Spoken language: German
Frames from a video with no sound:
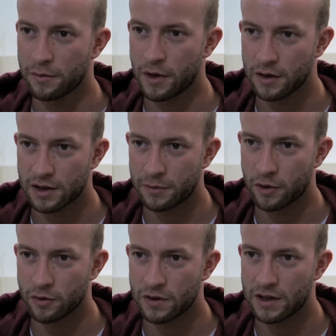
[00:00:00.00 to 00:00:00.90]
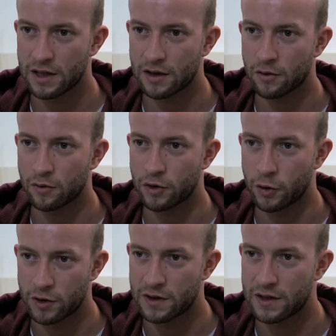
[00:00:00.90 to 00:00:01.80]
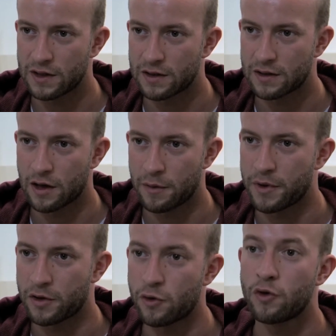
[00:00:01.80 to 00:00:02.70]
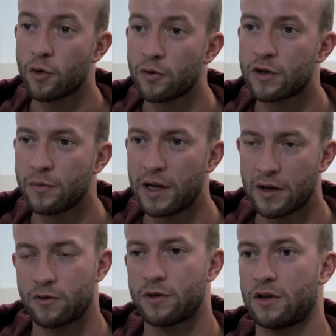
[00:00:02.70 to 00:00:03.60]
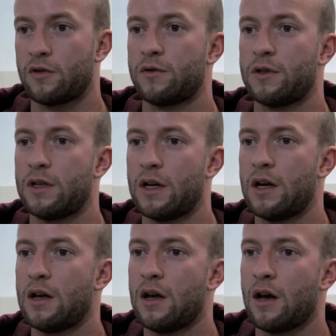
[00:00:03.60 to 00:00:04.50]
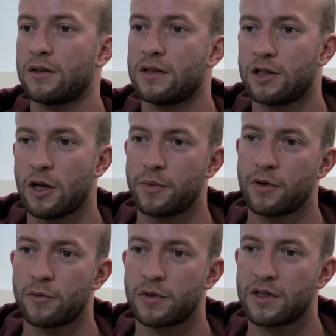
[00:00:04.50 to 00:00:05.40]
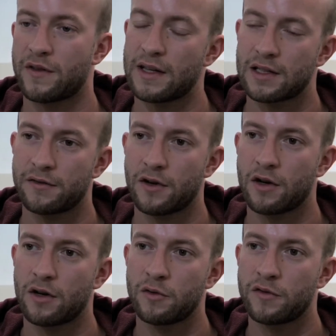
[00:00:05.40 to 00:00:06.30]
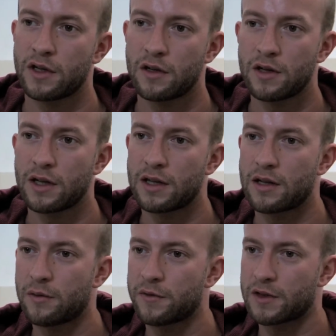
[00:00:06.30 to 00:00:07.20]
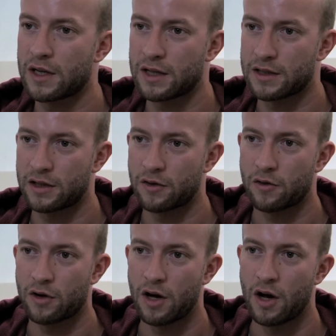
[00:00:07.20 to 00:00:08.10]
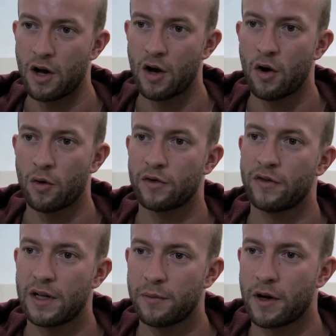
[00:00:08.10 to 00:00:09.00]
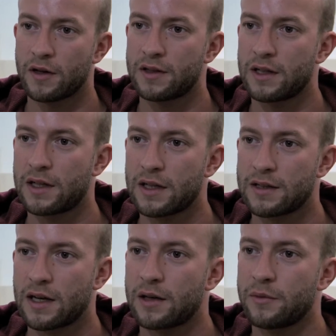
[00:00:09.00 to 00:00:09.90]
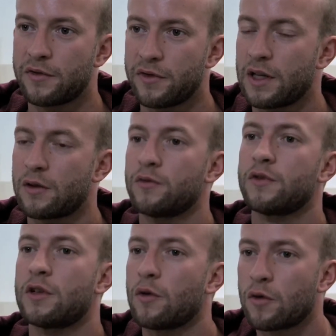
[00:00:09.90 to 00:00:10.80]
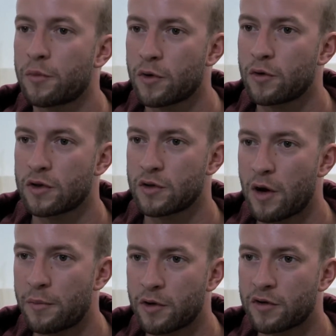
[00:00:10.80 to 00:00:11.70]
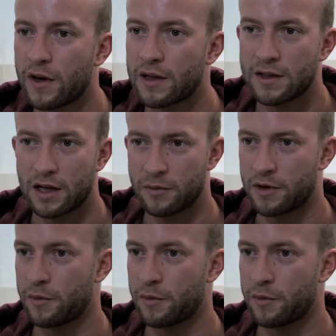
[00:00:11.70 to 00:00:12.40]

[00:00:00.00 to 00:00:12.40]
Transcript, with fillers: Plastik produziert und heute sind es etwa 300 Millionen Tonnen. Also es ist etwa ums 20-fache aufgegangen innerhalb von 60 Jahren. Und weil Plastik jetzt sagen wir 400 Jahre braucht zum Abbau zu werden, sagen wir